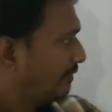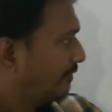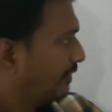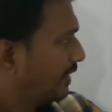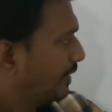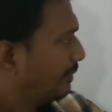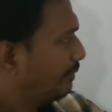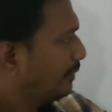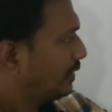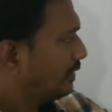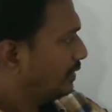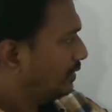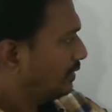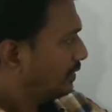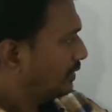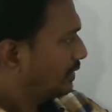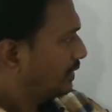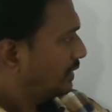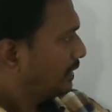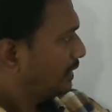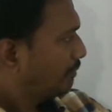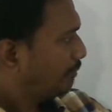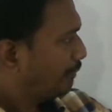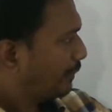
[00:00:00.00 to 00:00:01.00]
వెర్బ్
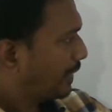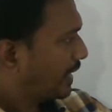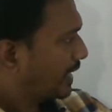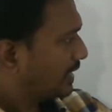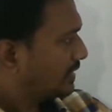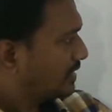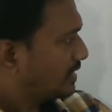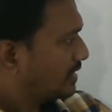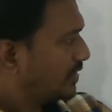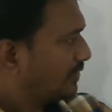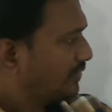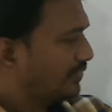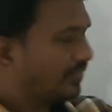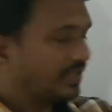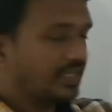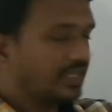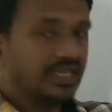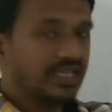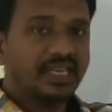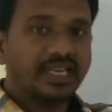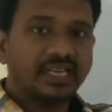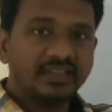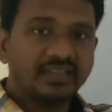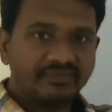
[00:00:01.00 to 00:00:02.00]
పార్ట్ ఆఫ్
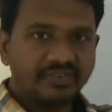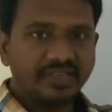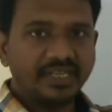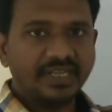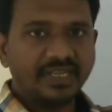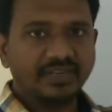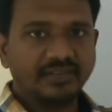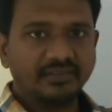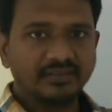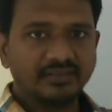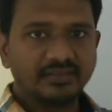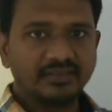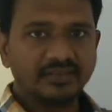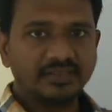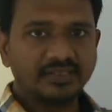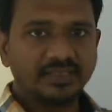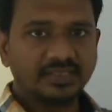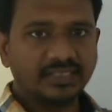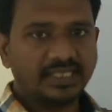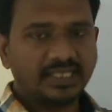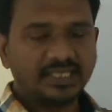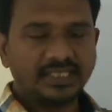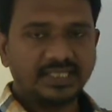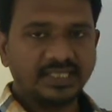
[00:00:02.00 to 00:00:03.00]
ఇన్ఫినిటివ్
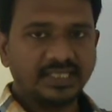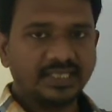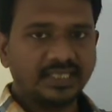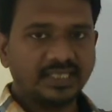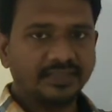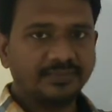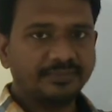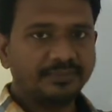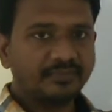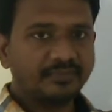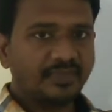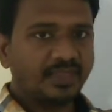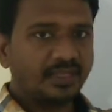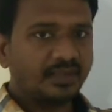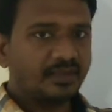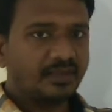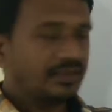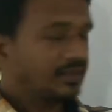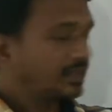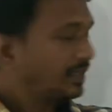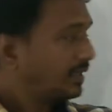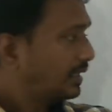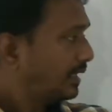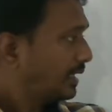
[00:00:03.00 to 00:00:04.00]
దట్స్ ఇట్
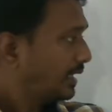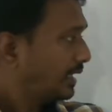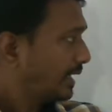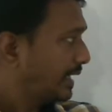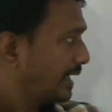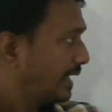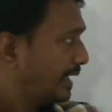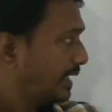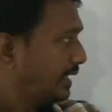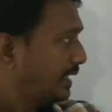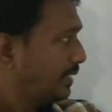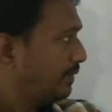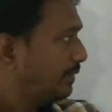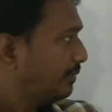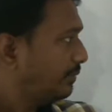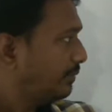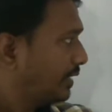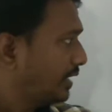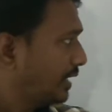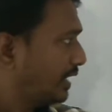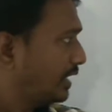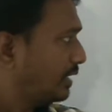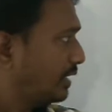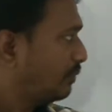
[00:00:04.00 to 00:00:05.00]
కానీ
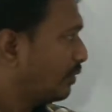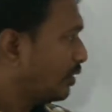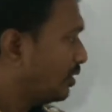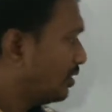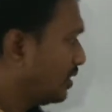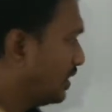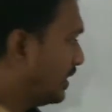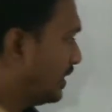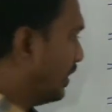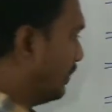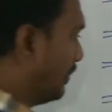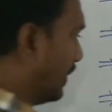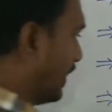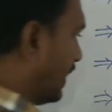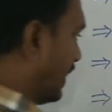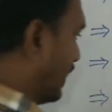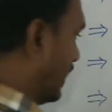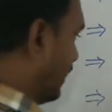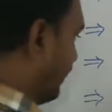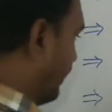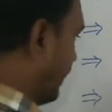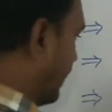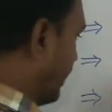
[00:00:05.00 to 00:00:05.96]
ఇది మొత్తం కలిపి అంటే